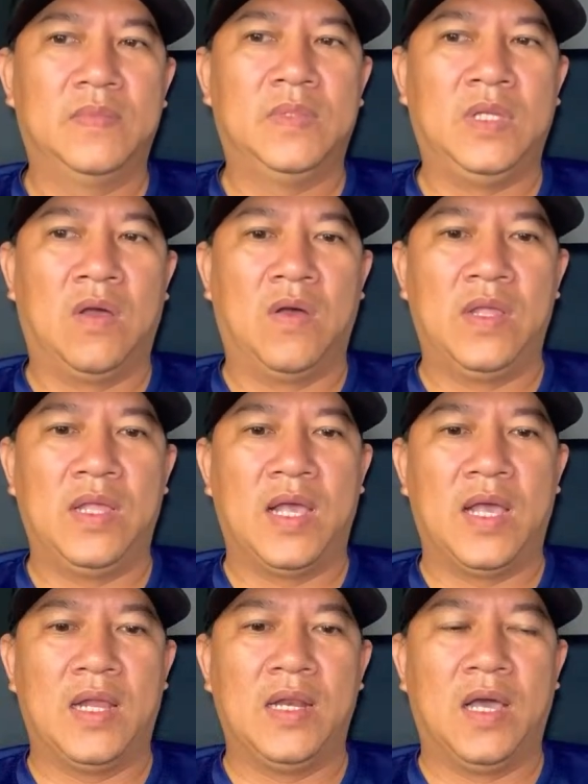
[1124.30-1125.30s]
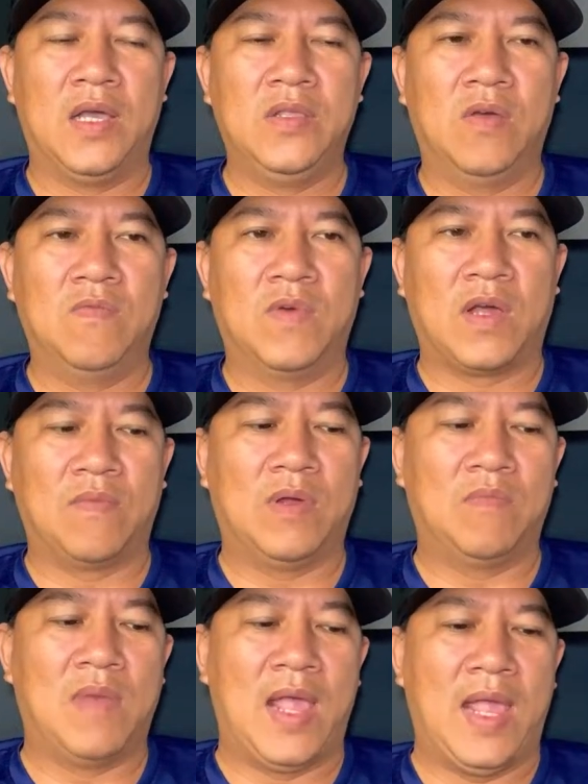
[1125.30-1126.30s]
rồi à, lợi dụng một cộng
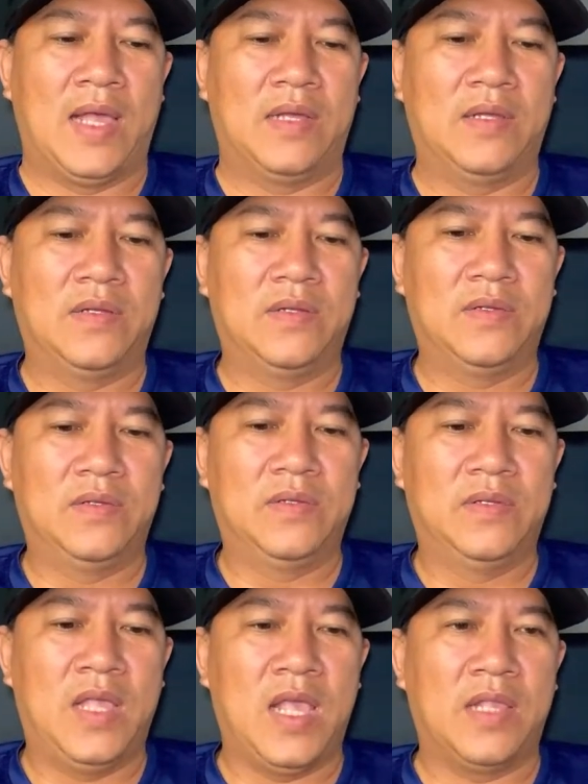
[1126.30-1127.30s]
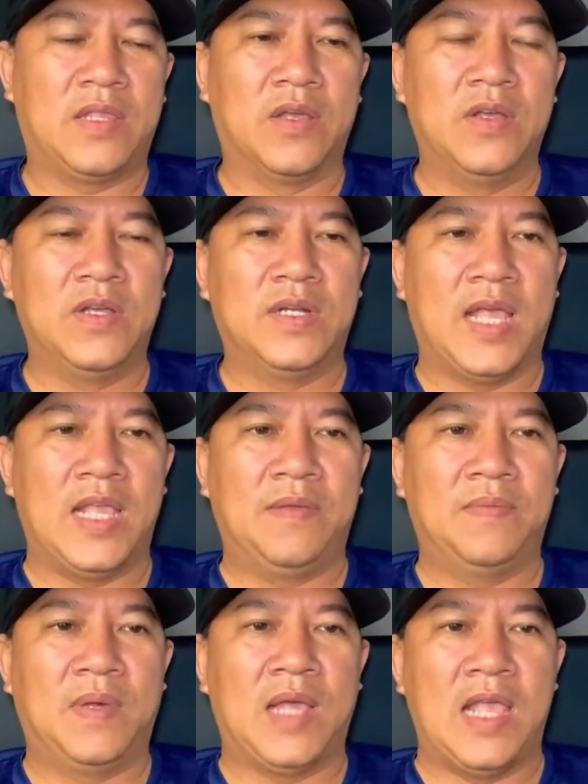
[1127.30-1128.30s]
đồng mạng ha chửi người này
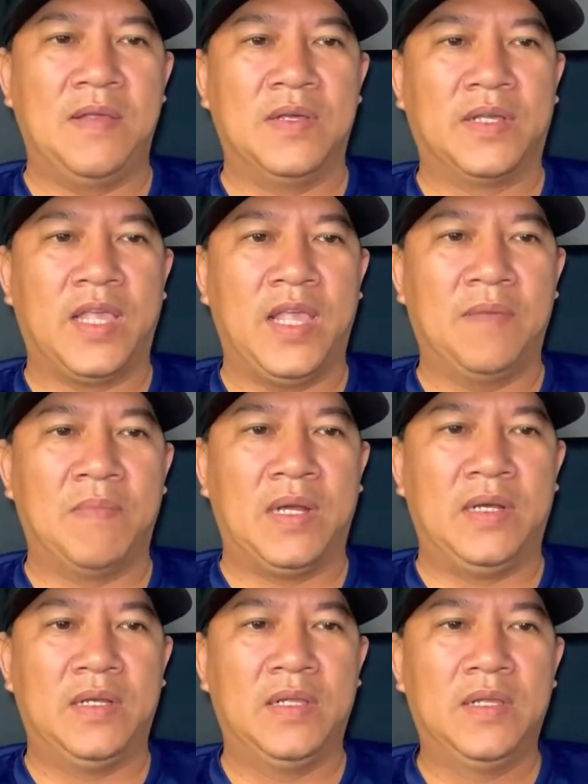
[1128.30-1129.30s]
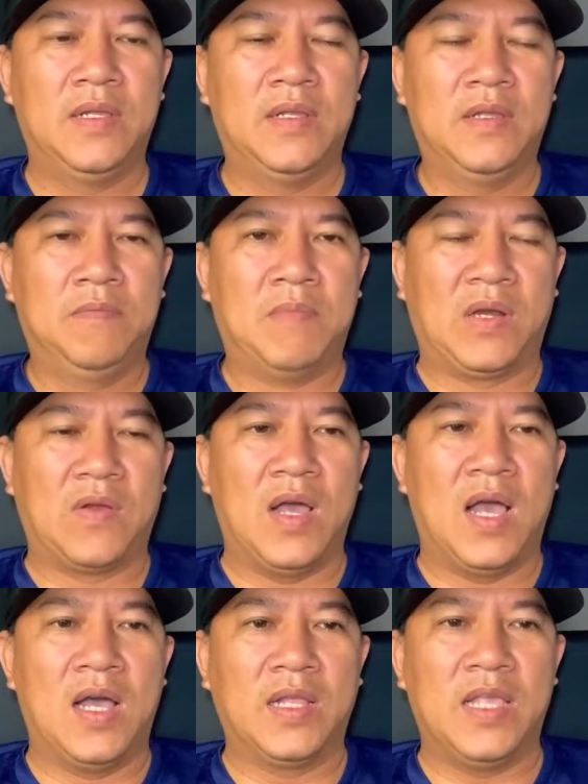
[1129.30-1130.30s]
ấy người kia mình mình có
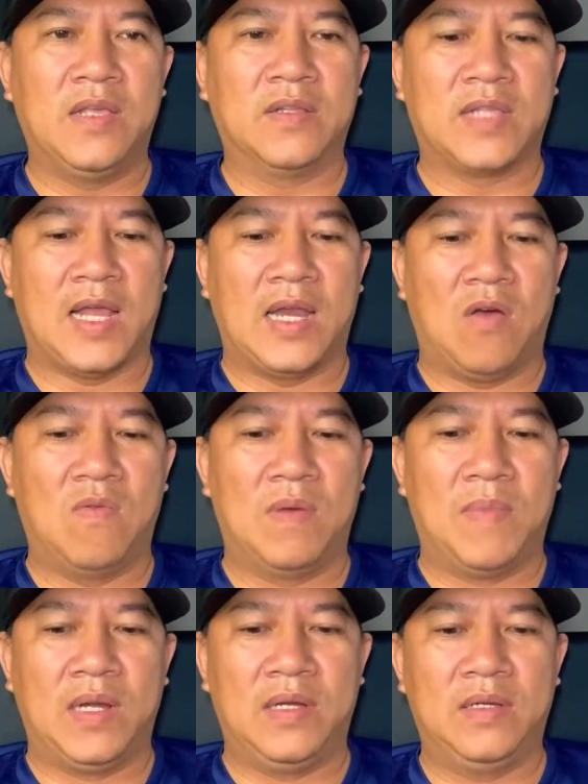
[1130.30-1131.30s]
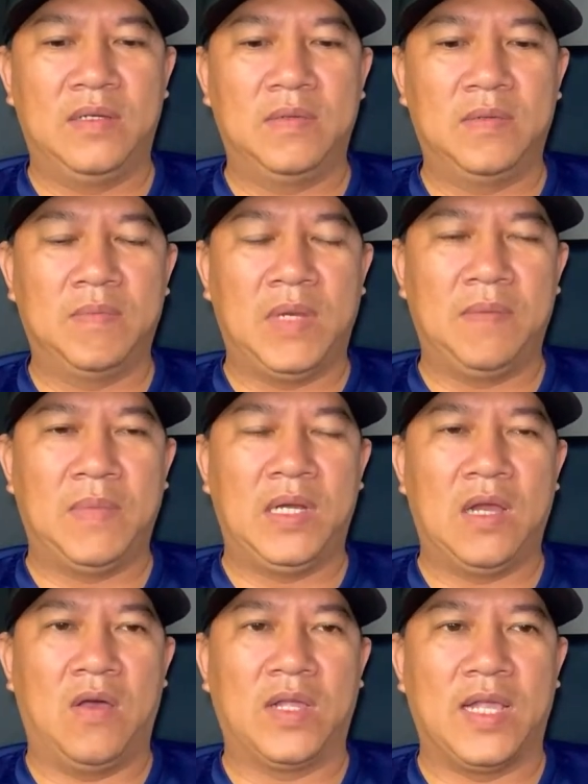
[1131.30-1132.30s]
hơn gì người ta đâu mà mình mình
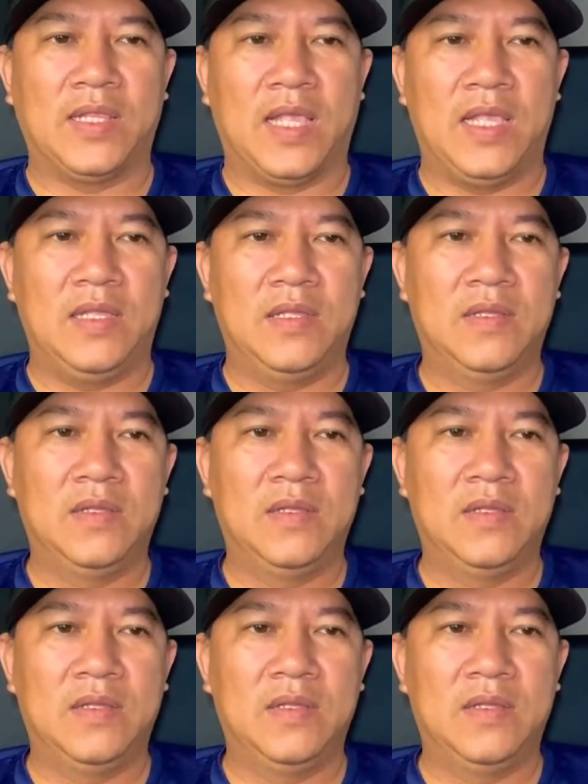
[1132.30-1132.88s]
mình nói các anh chị